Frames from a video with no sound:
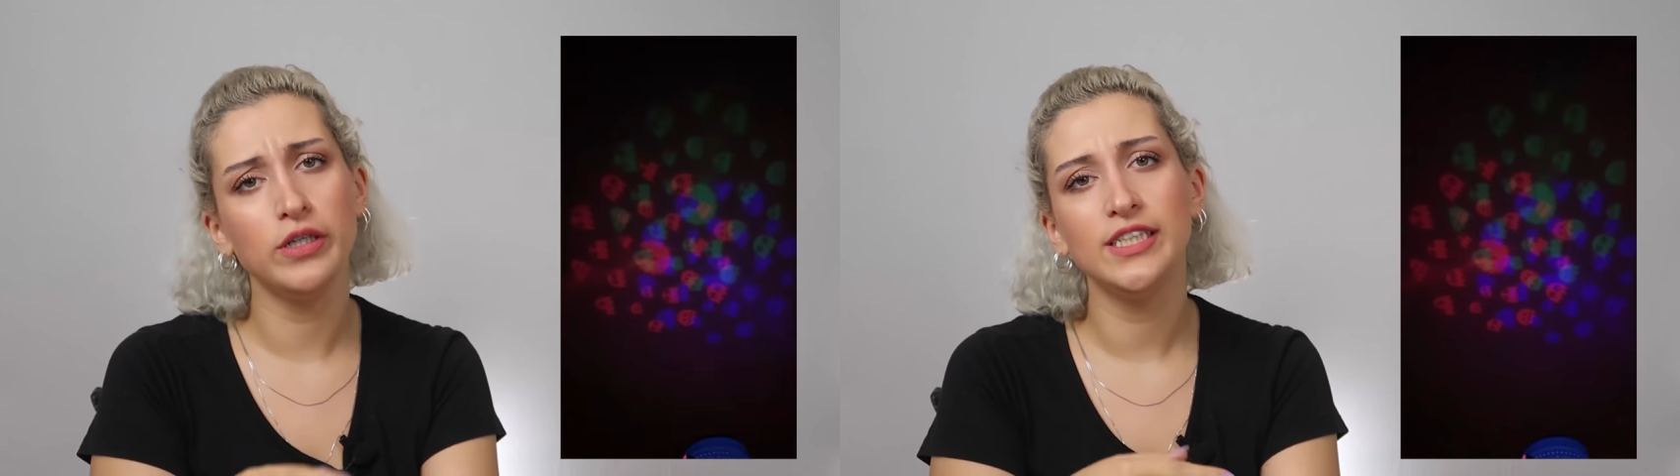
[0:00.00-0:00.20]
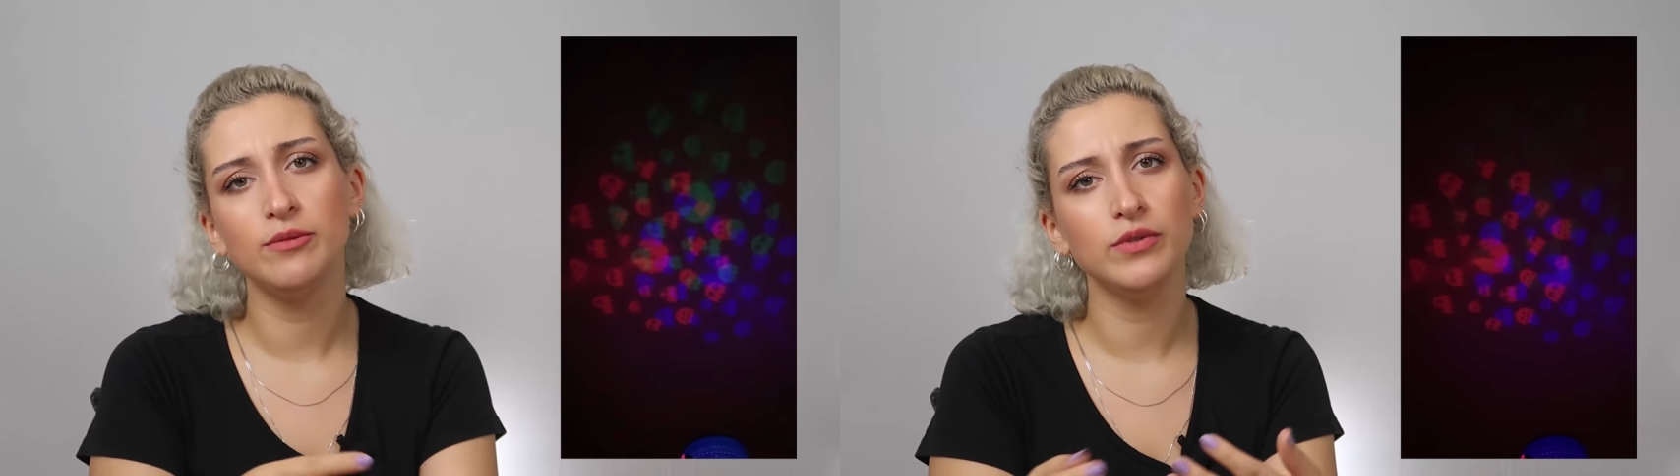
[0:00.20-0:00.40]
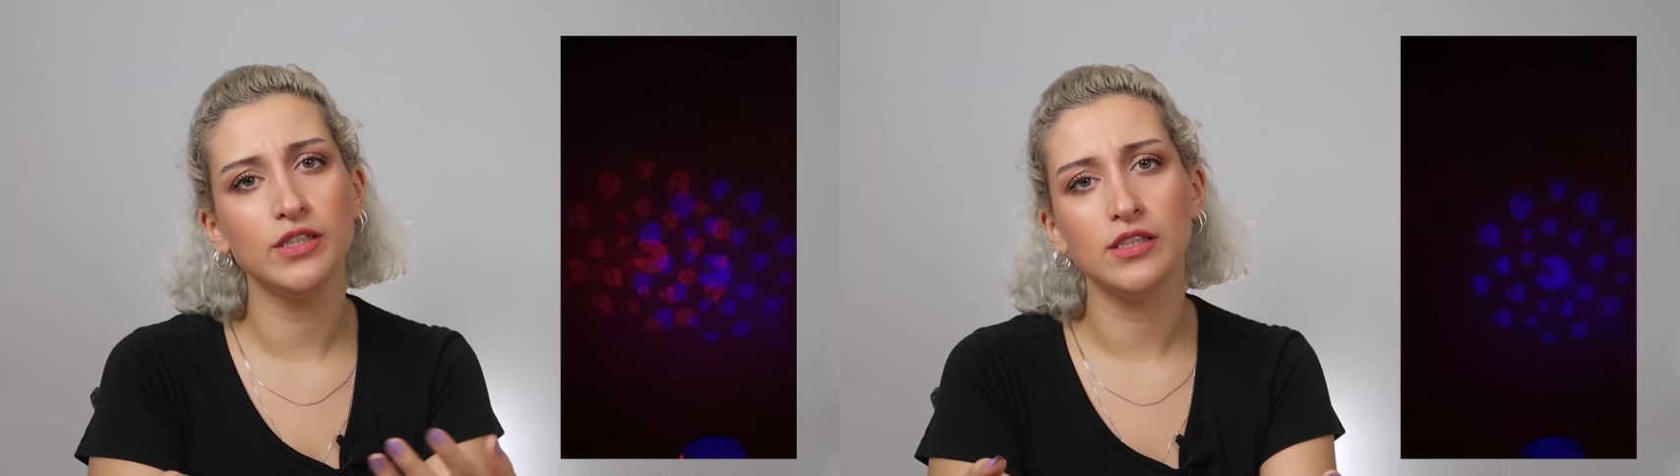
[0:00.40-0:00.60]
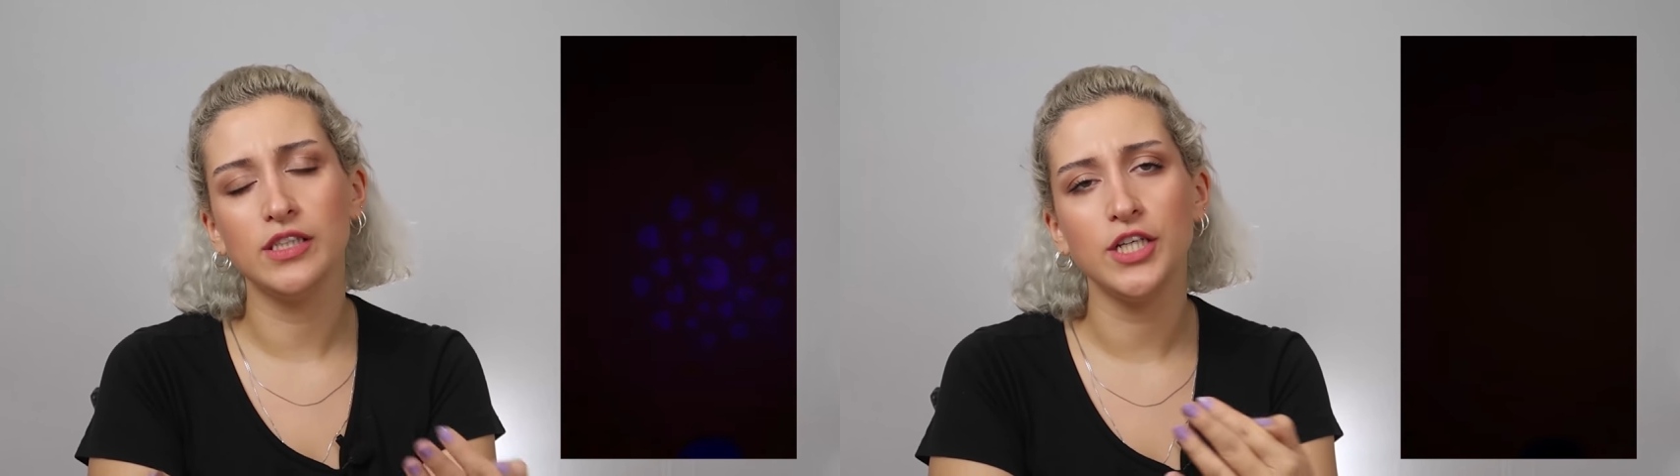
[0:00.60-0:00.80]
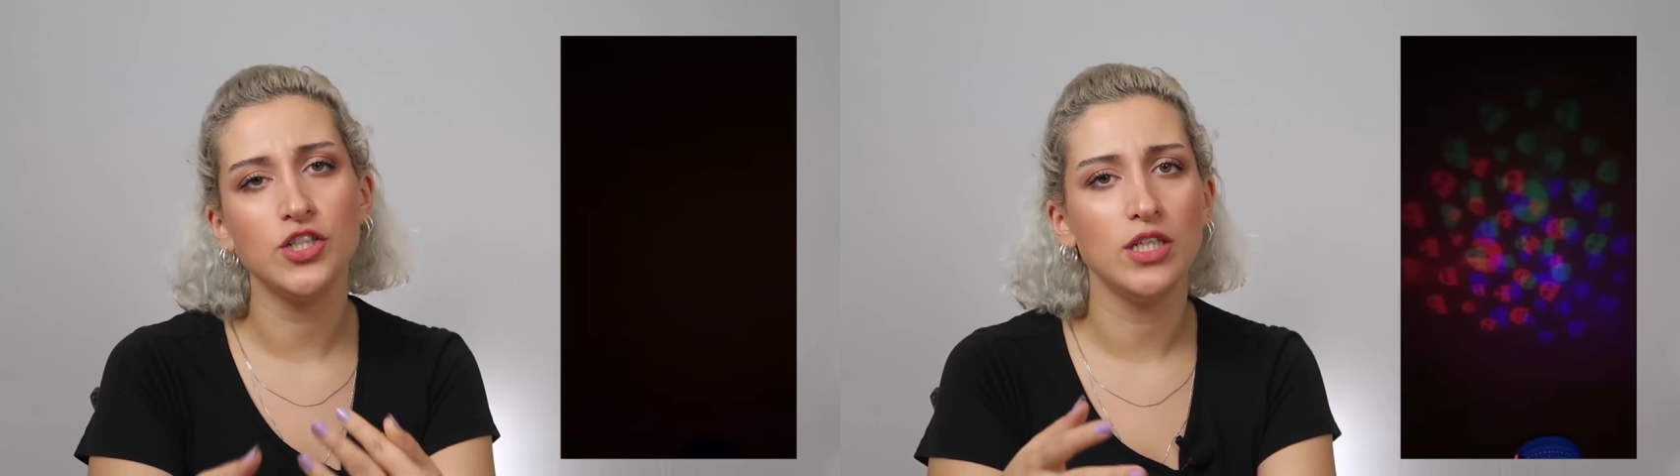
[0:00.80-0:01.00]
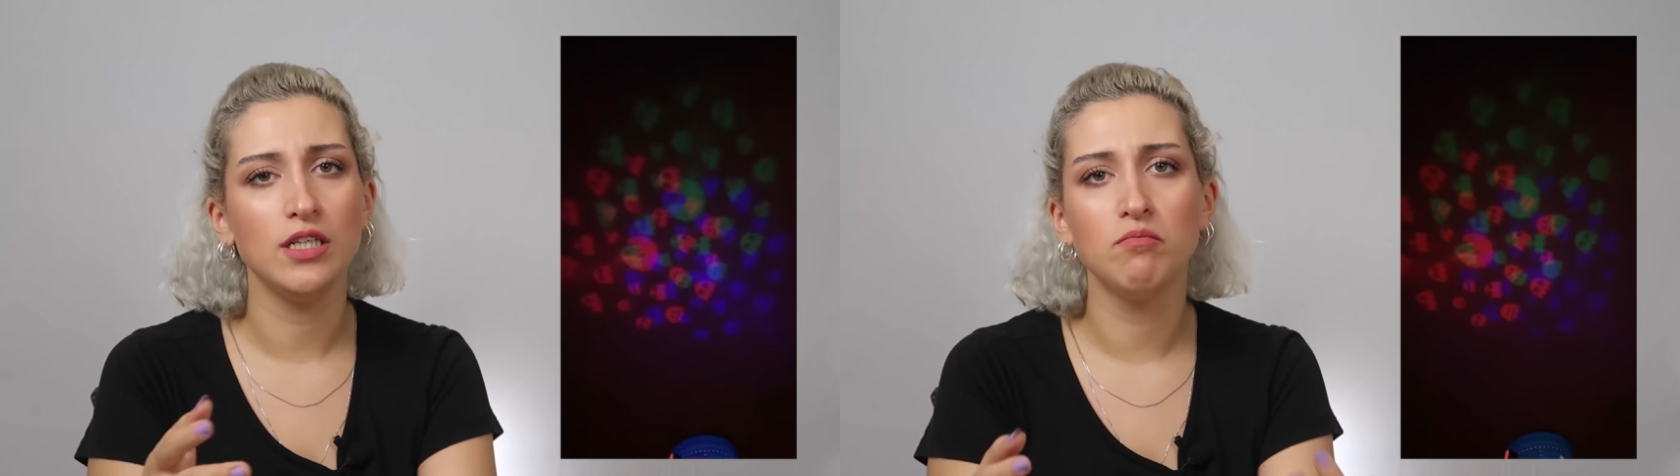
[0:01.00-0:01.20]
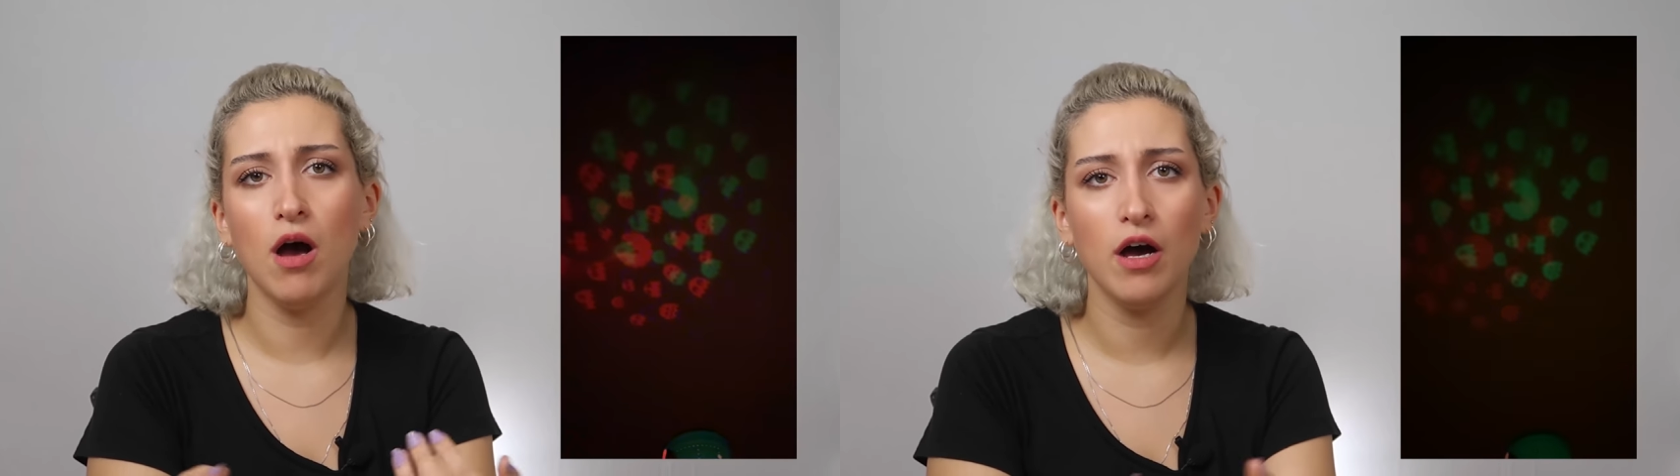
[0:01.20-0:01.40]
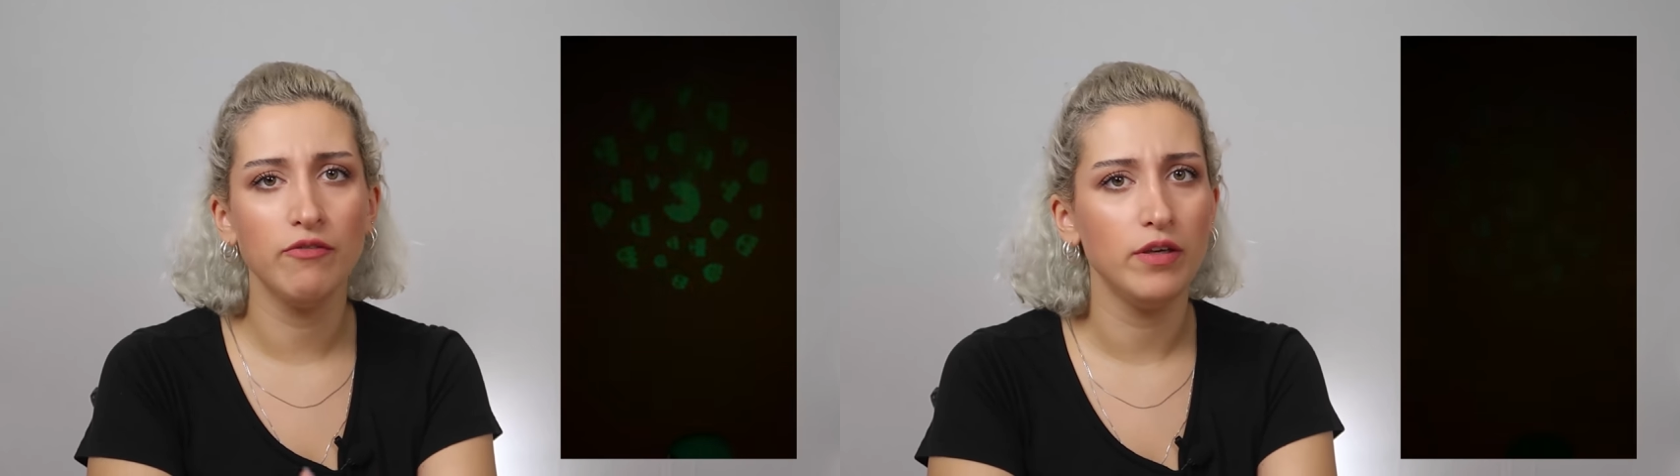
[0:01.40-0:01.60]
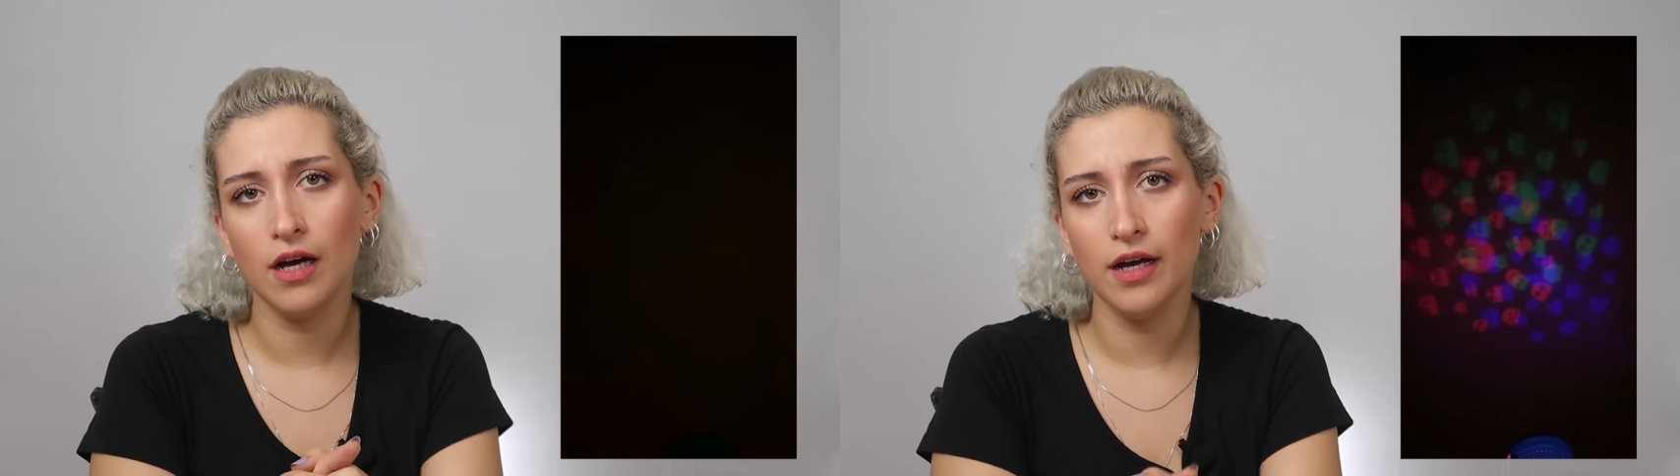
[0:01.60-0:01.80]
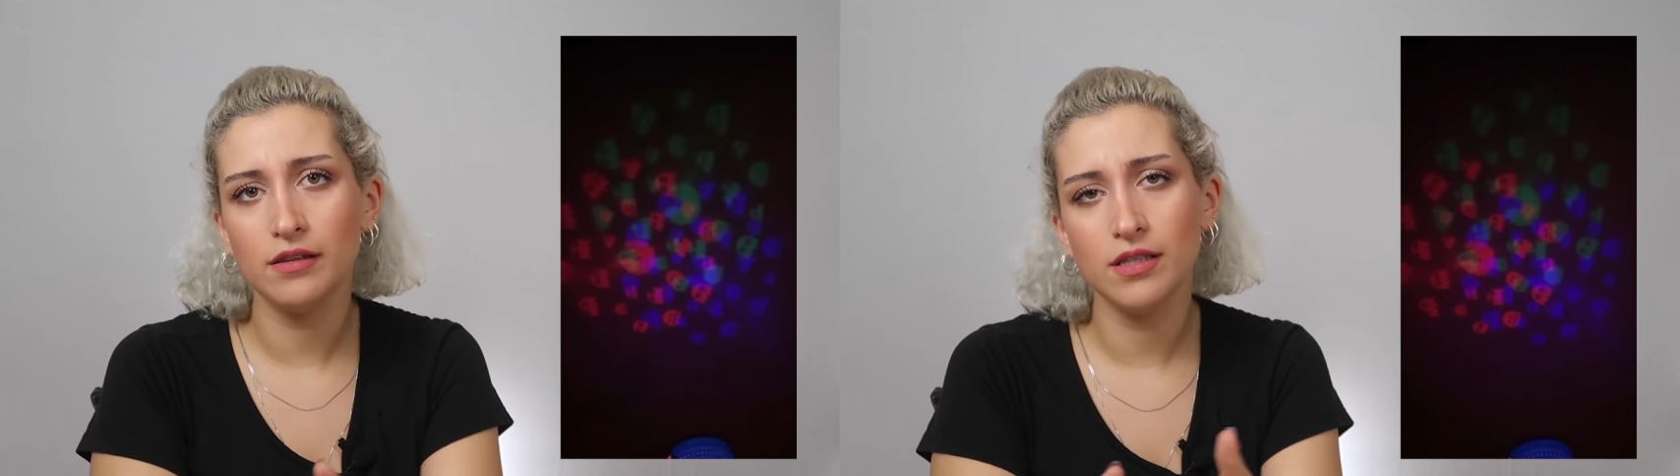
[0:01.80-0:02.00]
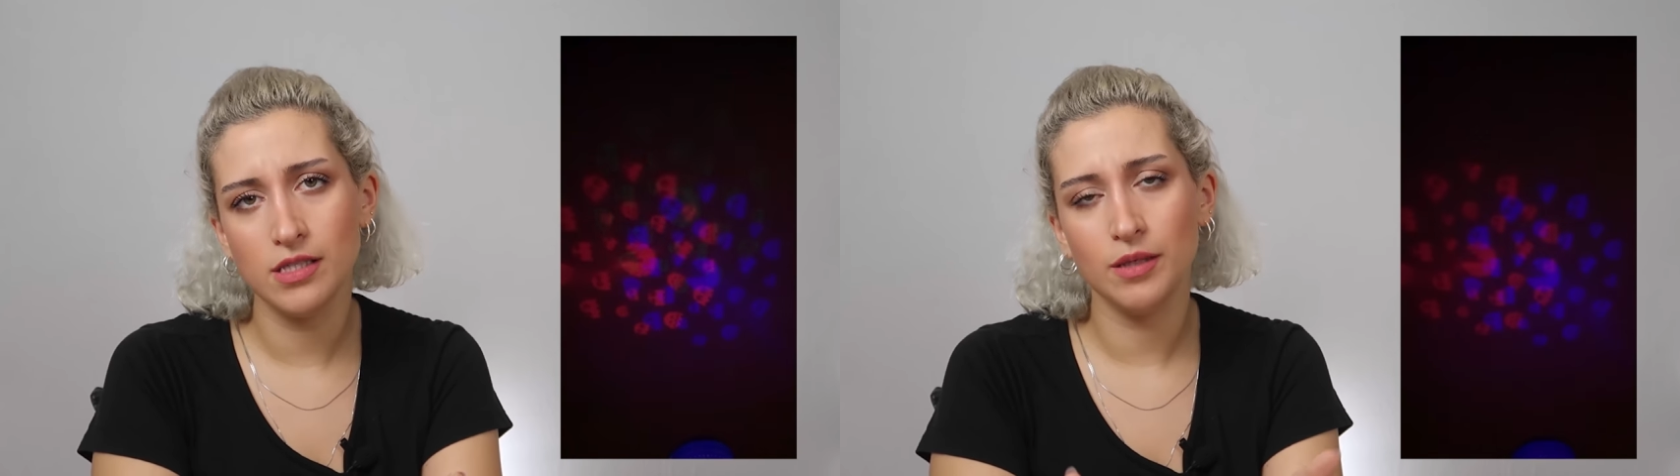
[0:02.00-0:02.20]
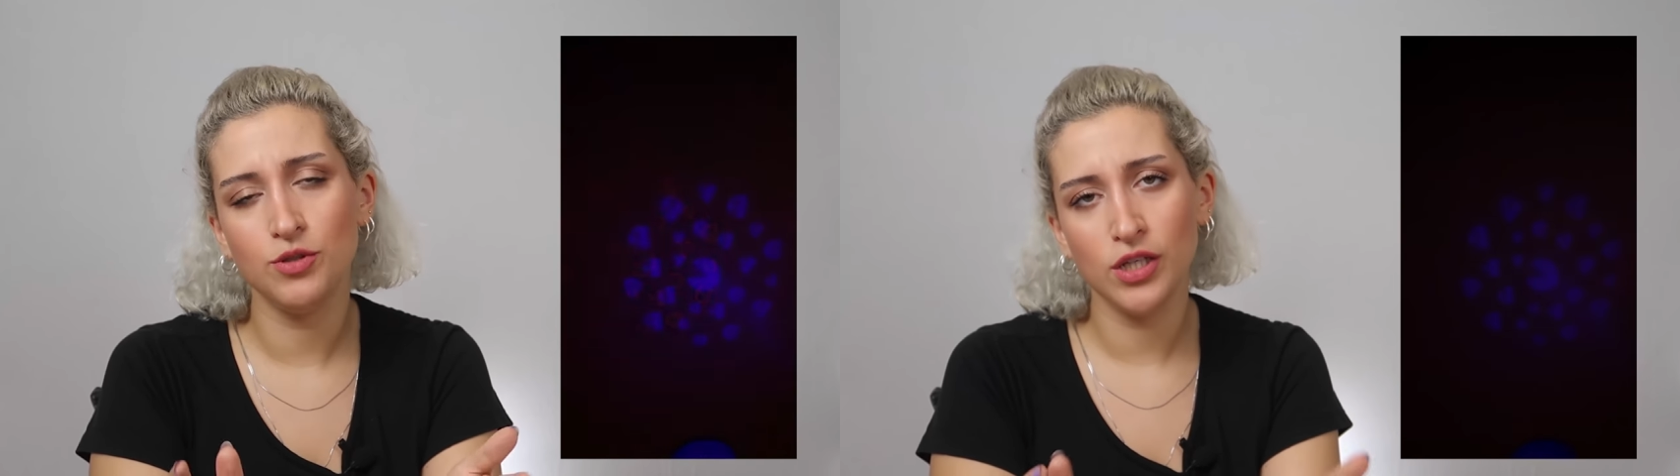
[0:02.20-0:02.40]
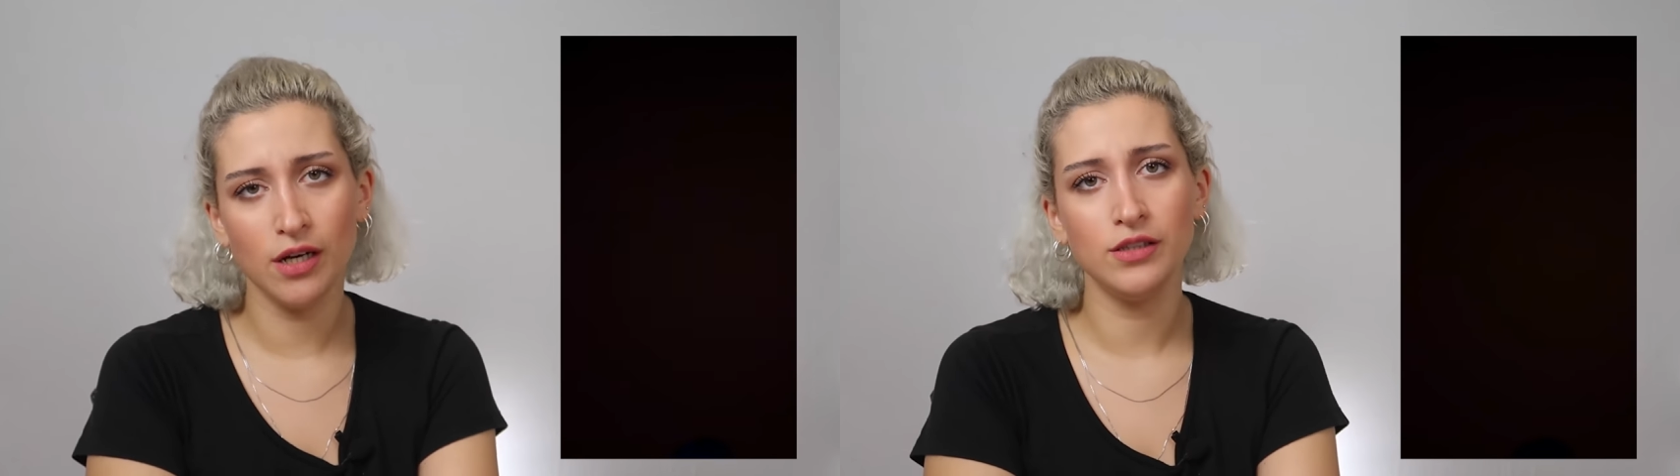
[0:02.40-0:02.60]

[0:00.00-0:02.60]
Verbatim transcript: Kırmızı, yeşil, mavi. Hayatta size bir şey